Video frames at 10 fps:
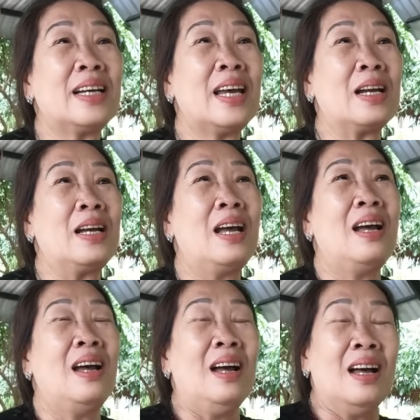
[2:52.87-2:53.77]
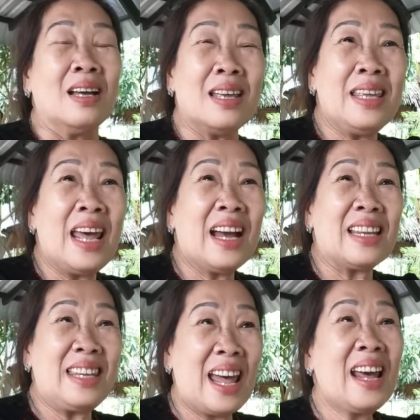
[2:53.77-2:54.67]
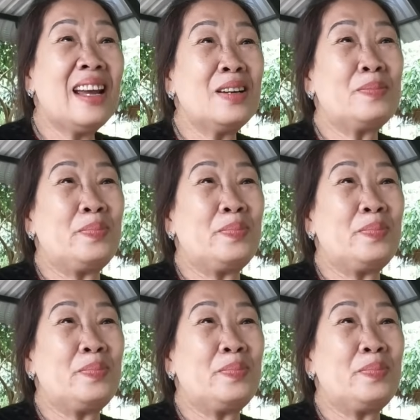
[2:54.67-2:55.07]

nha Kiên Giang gạch giá đó